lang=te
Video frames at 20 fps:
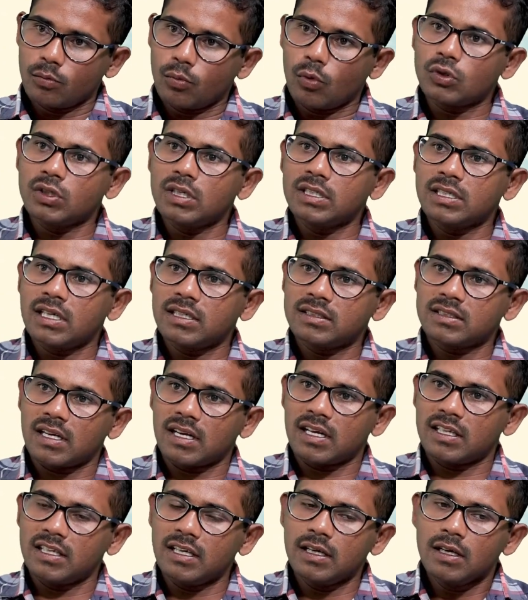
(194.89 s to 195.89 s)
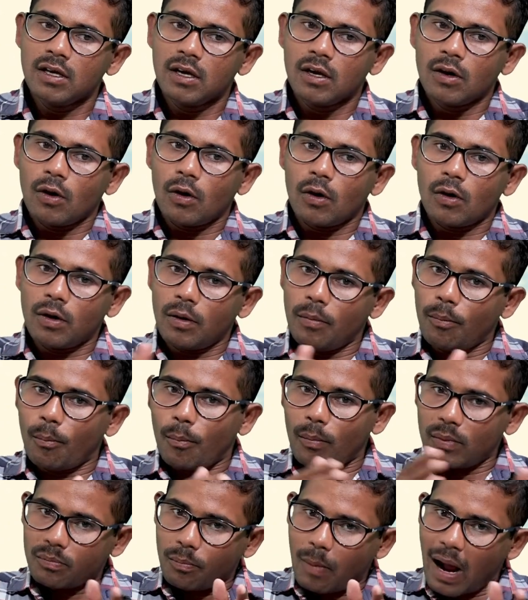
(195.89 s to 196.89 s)
పొజిషన్స్ అనేది
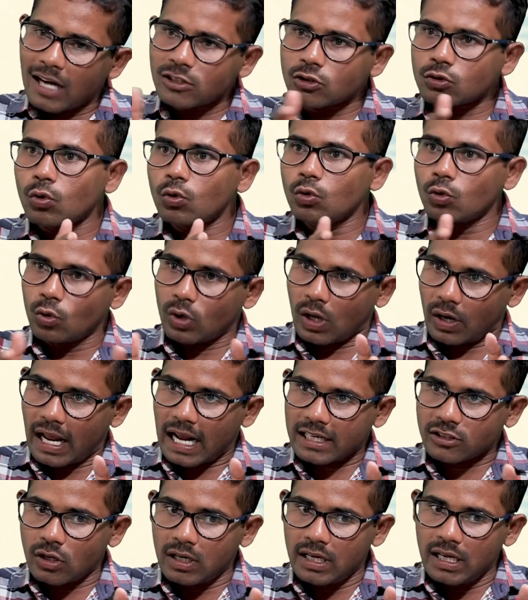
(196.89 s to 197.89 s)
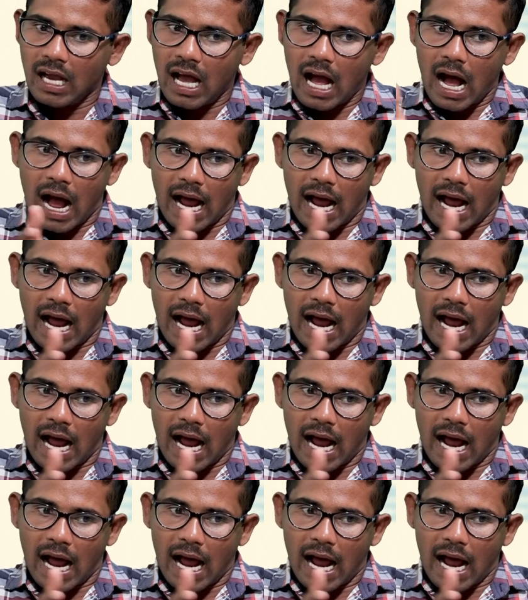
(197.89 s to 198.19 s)
మార్చుకుంటుంటారు యాక్చువల్లీ